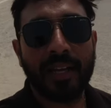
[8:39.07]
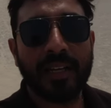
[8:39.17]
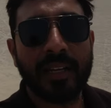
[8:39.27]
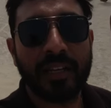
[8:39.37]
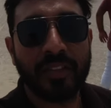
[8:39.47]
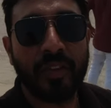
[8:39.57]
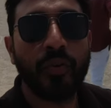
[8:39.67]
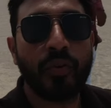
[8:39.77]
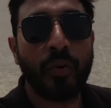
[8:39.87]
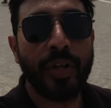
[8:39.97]
है
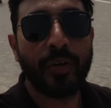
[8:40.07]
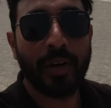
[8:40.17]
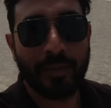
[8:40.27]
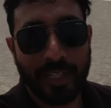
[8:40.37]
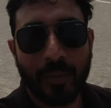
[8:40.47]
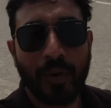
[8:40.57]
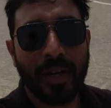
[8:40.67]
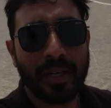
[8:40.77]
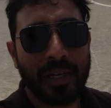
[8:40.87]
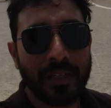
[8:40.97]
धनुष थोड़ी को अलविदा
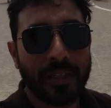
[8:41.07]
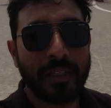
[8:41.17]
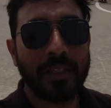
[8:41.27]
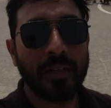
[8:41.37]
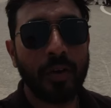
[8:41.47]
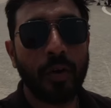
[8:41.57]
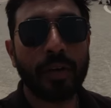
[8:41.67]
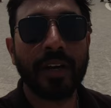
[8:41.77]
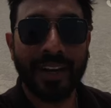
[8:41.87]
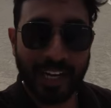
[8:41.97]
बोलने का और
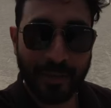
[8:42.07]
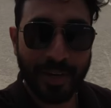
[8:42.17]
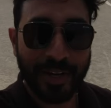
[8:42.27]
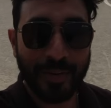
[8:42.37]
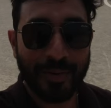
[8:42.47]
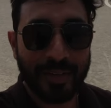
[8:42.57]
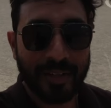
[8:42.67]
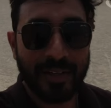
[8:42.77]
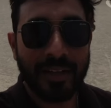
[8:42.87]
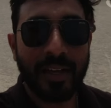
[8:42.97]
कन्याकुमारी को
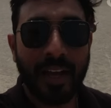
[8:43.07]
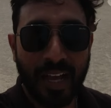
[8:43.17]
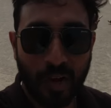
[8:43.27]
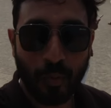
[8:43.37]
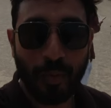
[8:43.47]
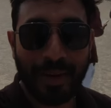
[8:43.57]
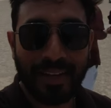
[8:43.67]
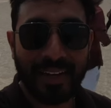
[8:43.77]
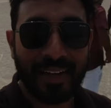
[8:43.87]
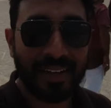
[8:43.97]
हेलो बोलने
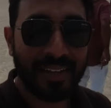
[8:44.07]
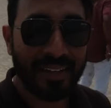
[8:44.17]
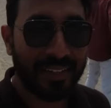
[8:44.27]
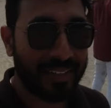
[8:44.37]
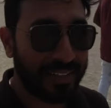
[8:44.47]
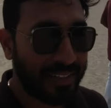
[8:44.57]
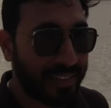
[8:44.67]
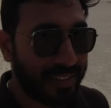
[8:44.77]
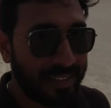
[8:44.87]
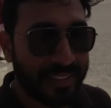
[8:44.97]

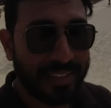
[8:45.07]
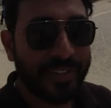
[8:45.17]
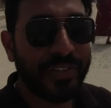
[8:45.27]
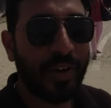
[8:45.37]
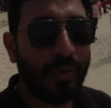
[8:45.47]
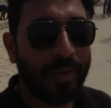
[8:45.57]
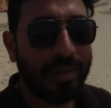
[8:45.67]
का चलो